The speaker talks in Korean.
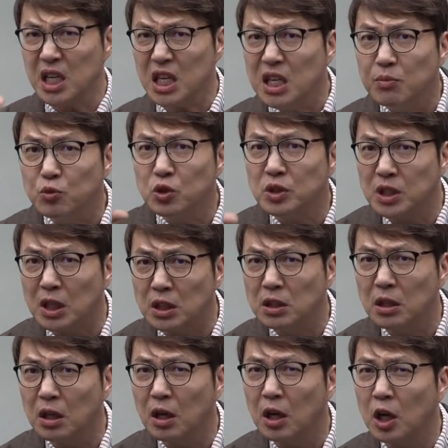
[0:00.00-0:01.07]
이
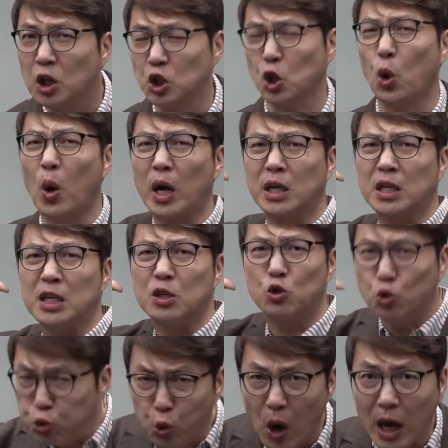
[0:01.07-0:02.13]
문제는 정확히
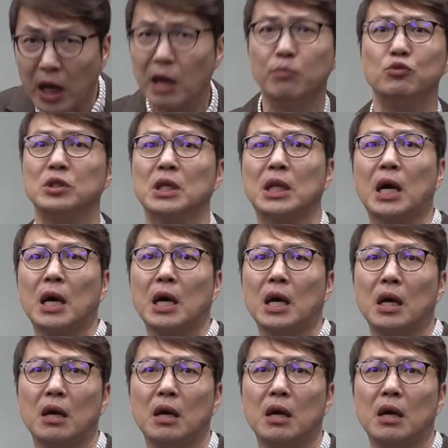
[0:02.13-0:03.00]
수학의 문제다.